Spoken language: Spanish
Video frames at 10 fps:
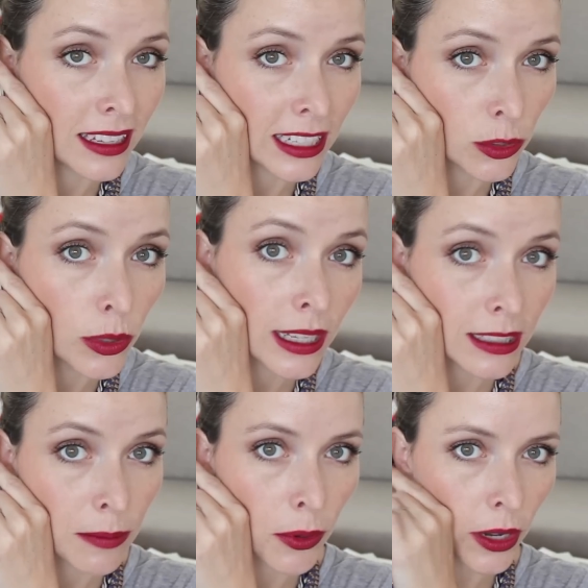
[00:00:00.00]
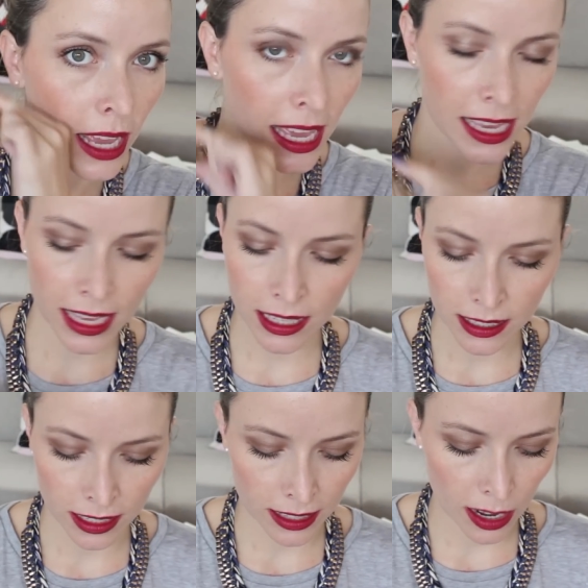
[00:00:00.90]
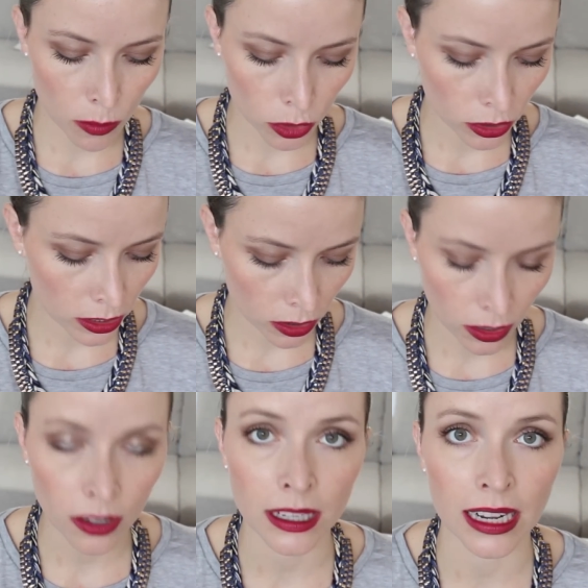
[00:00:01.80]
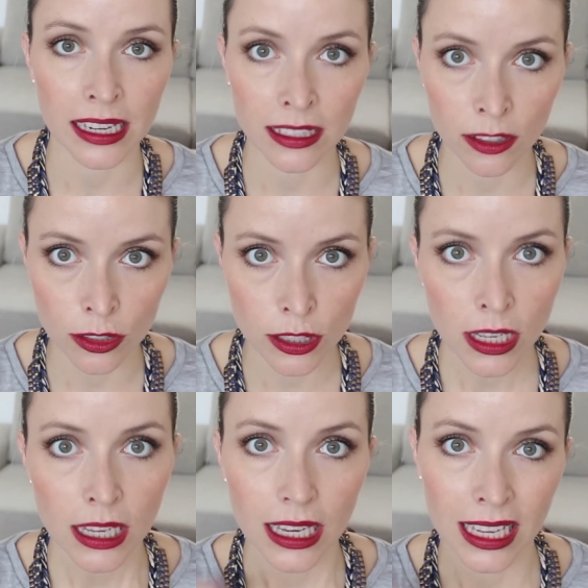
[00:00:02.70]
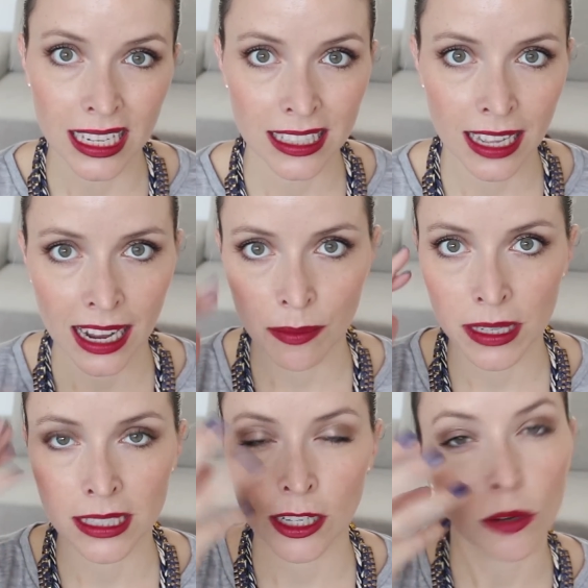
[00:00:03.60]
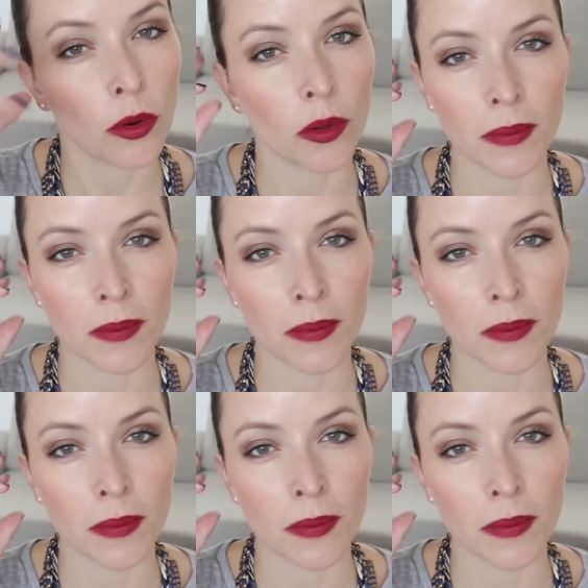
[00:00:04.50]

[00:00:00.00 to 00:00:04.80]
de Natura tipo Naked que trae un montón de tonos re lindos en esta gama así como